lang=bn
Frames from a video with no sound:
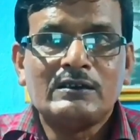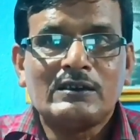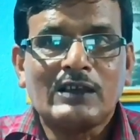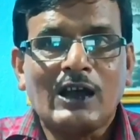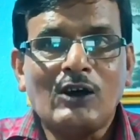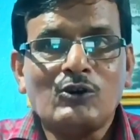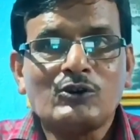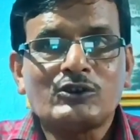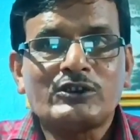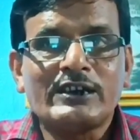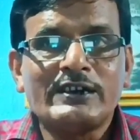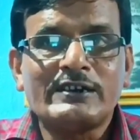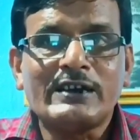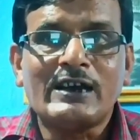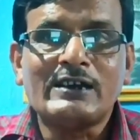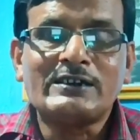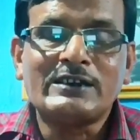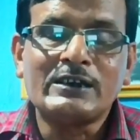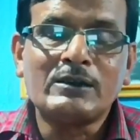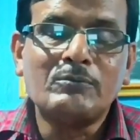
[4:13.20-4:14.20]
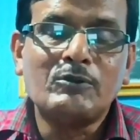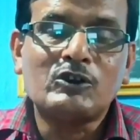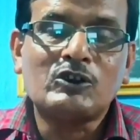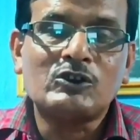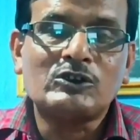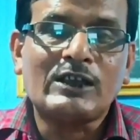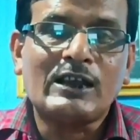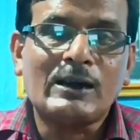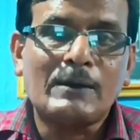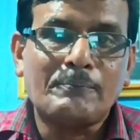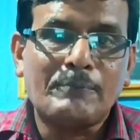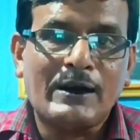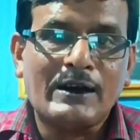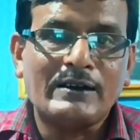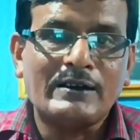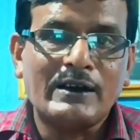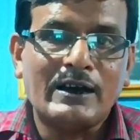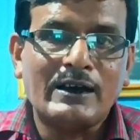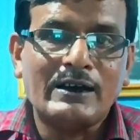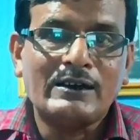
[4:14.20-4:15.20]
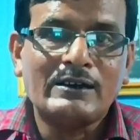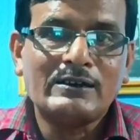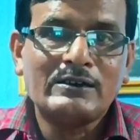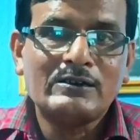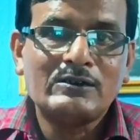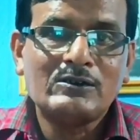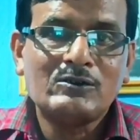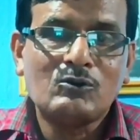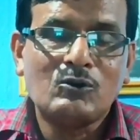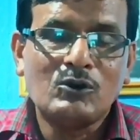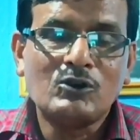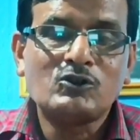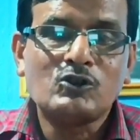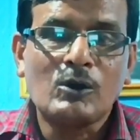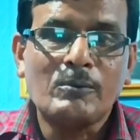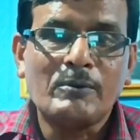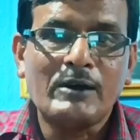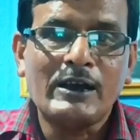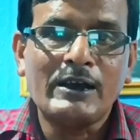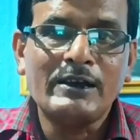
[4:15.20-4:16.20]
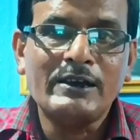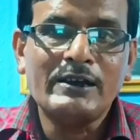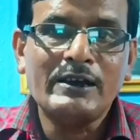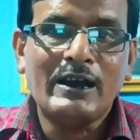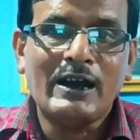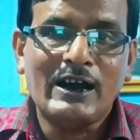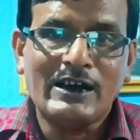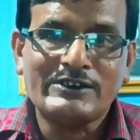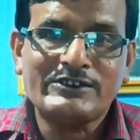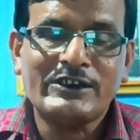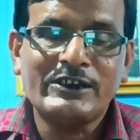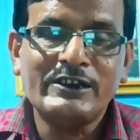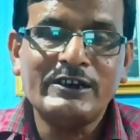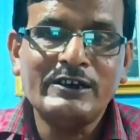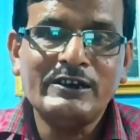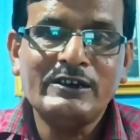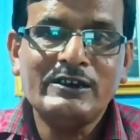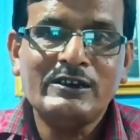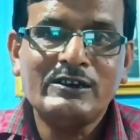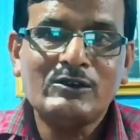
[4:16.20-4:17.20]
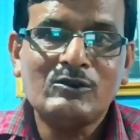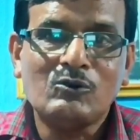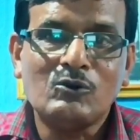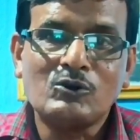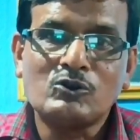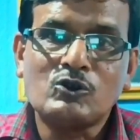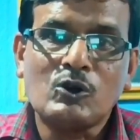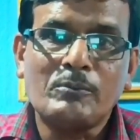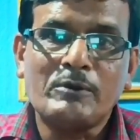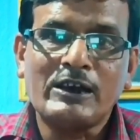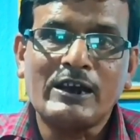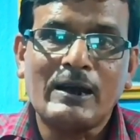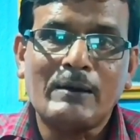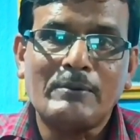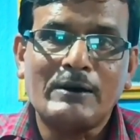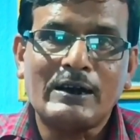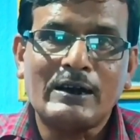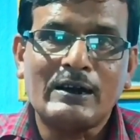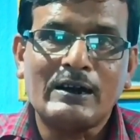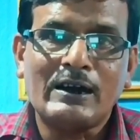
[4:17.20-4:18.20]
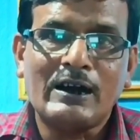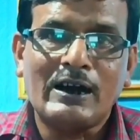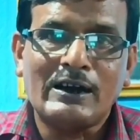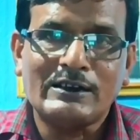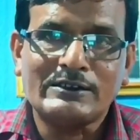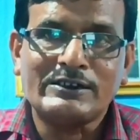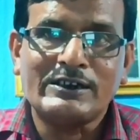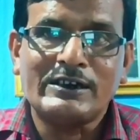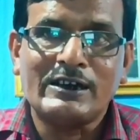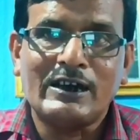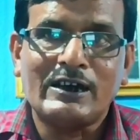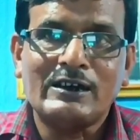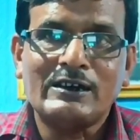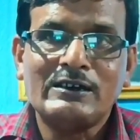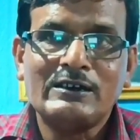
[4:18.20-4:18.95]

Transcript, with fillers: তাও সেটা ঠিকমতো তারা পান না কোন সময় আসে কোন সময় আবার আসে না